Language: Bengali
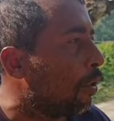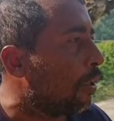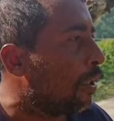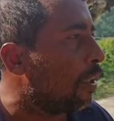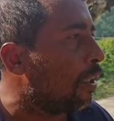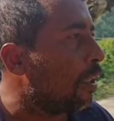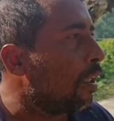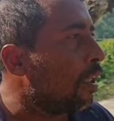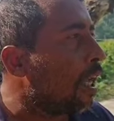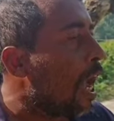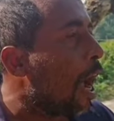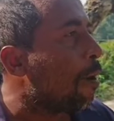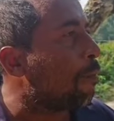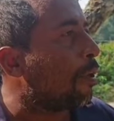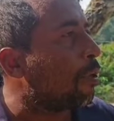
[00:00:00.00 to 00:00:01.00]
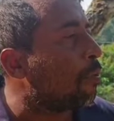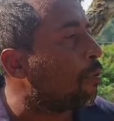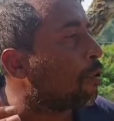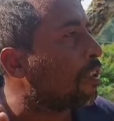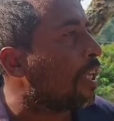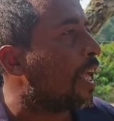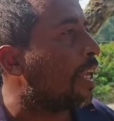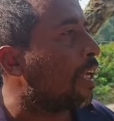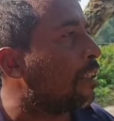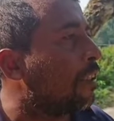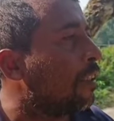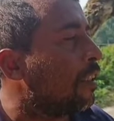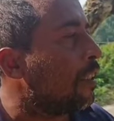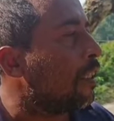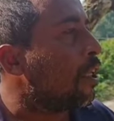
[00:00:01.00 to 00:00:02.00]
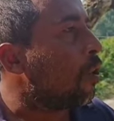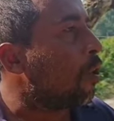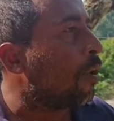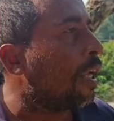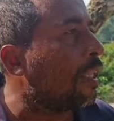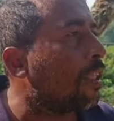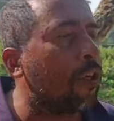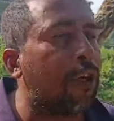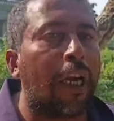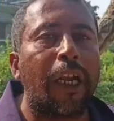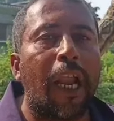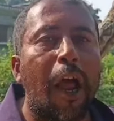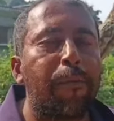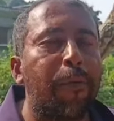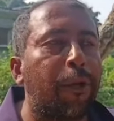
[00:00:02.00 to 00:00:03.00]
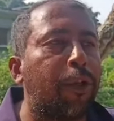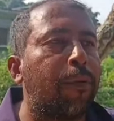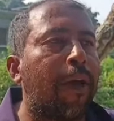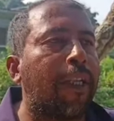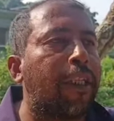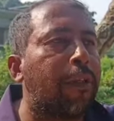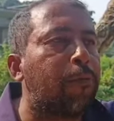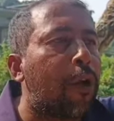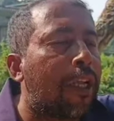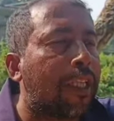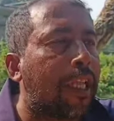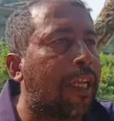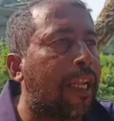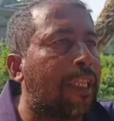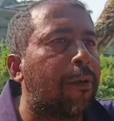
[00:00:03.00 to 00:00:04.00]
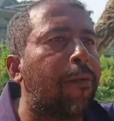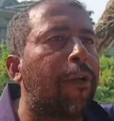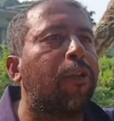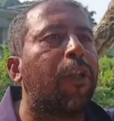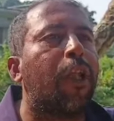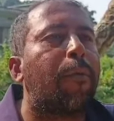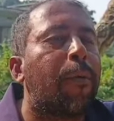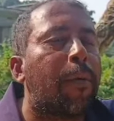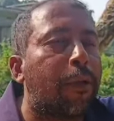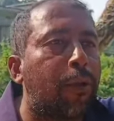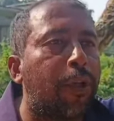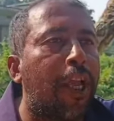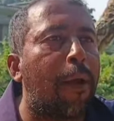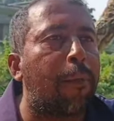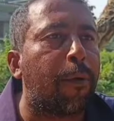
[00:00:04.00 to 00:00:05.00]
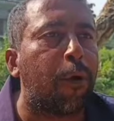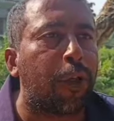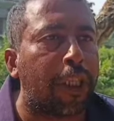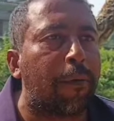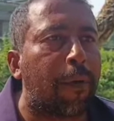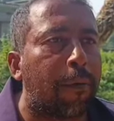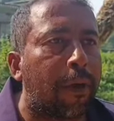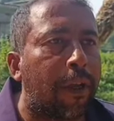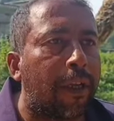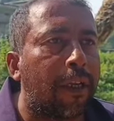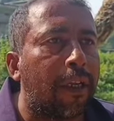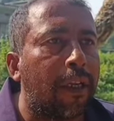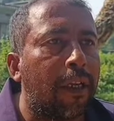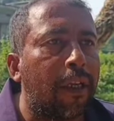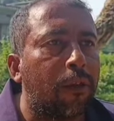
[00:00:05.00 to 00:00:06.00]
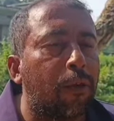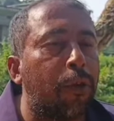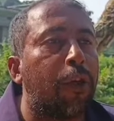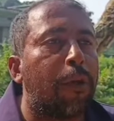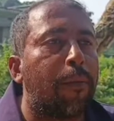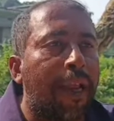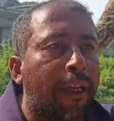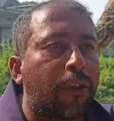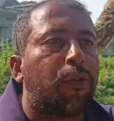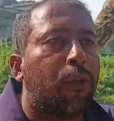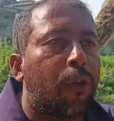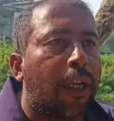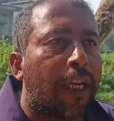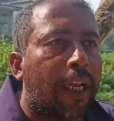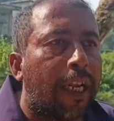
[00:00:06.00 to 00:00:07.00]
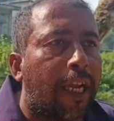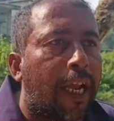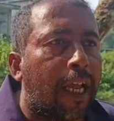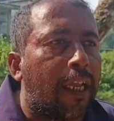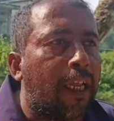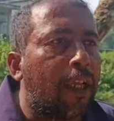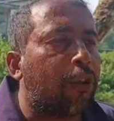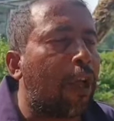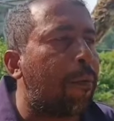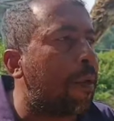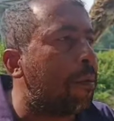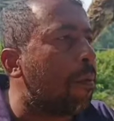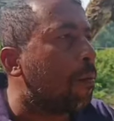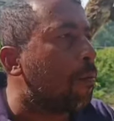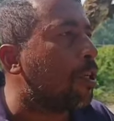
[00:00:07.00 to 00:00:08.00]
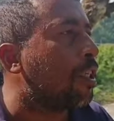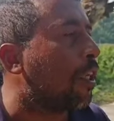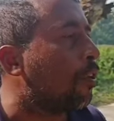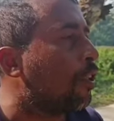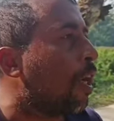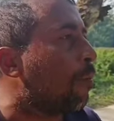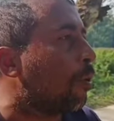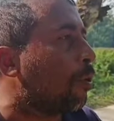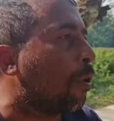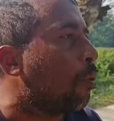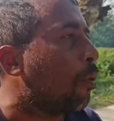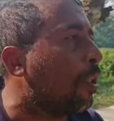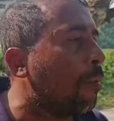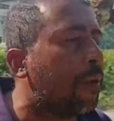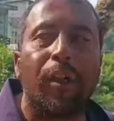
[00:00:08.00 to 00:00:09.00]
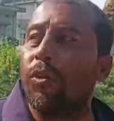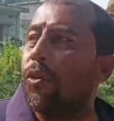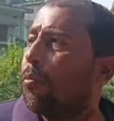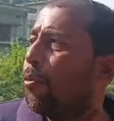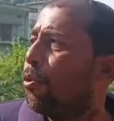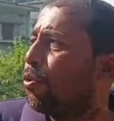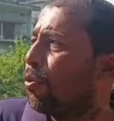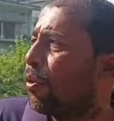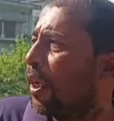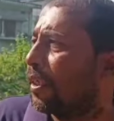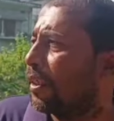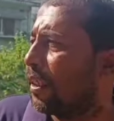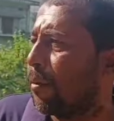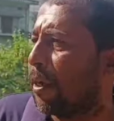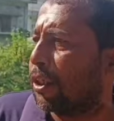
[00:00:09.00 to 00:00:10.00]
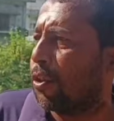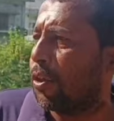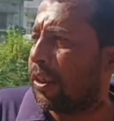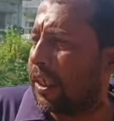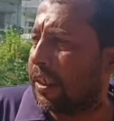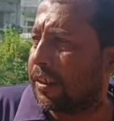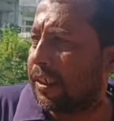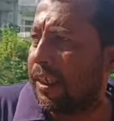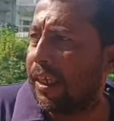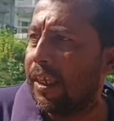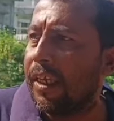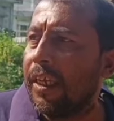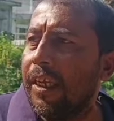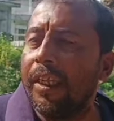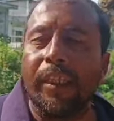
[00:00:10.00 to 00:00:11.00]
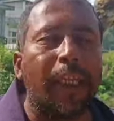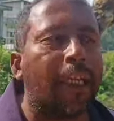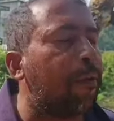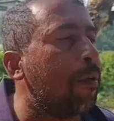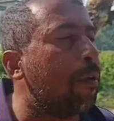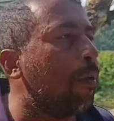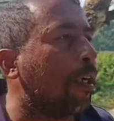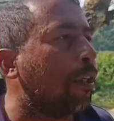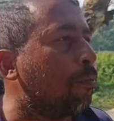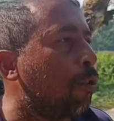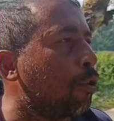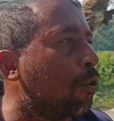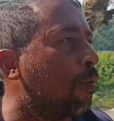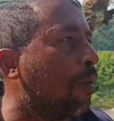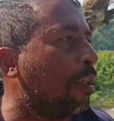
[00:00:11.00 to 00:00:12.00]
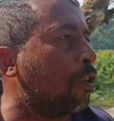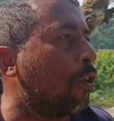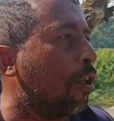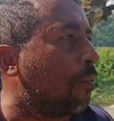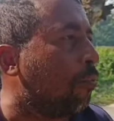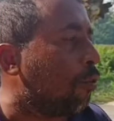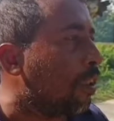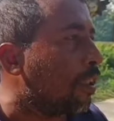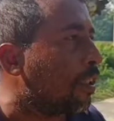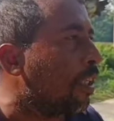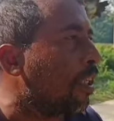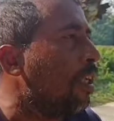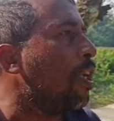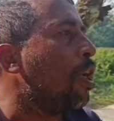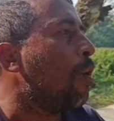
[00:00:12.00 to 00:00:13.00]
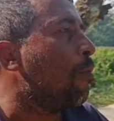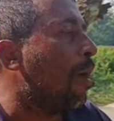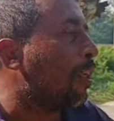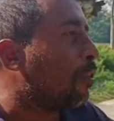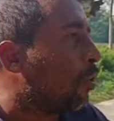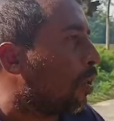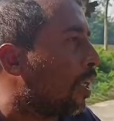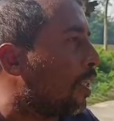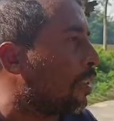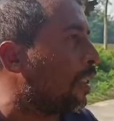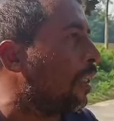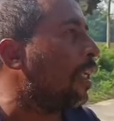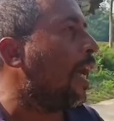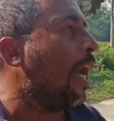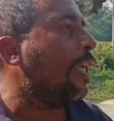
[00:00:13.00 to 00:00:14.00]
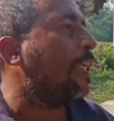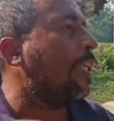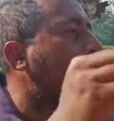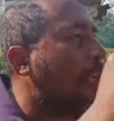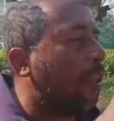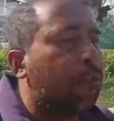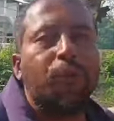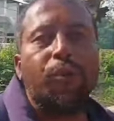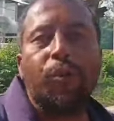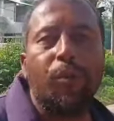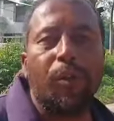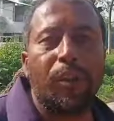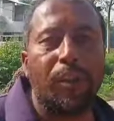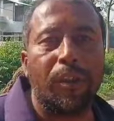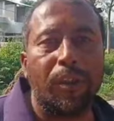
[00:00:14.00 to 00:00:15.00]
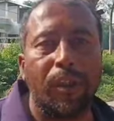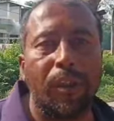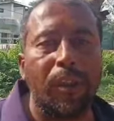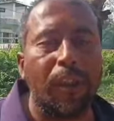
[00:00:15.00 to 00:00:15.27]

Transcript: করি আমরা তো বসে চায় রাখছি রাতের আপনি যদি বাড়িতে বইয়া থাকেন রাত্রেবেলা যদি আপনারা চুরি আপনি কইতে পারবেন চুরি করে বাইঙ্গে চুরি করে গেলে তো আমরা এবার বসে আছি আমরা তো আর কইতে পারি না তখন মস্তু দেখছে বাস করে দেখছে দেখে বলে বাস মস্তু বাস করে ফোন দিছে বাস করে আইসে আইসে তার জায়গাটার নাম কি